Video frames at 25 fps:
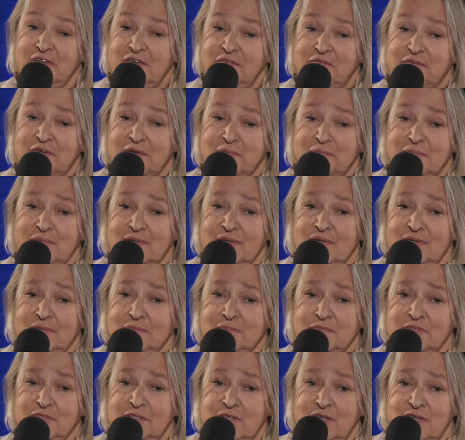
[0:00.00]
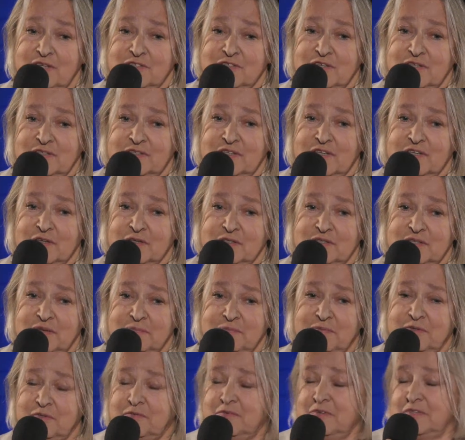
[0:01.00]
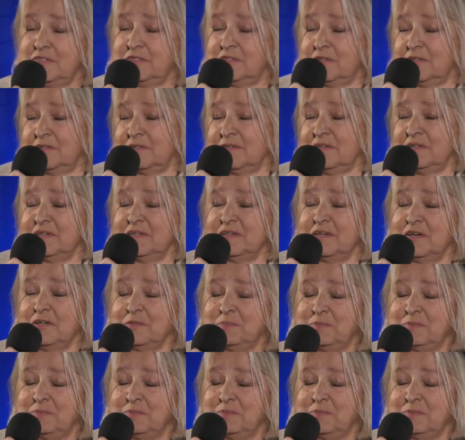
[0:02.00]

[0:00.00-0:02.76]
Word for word: Nie wiem, e, myślę, że tylko sam profesor e,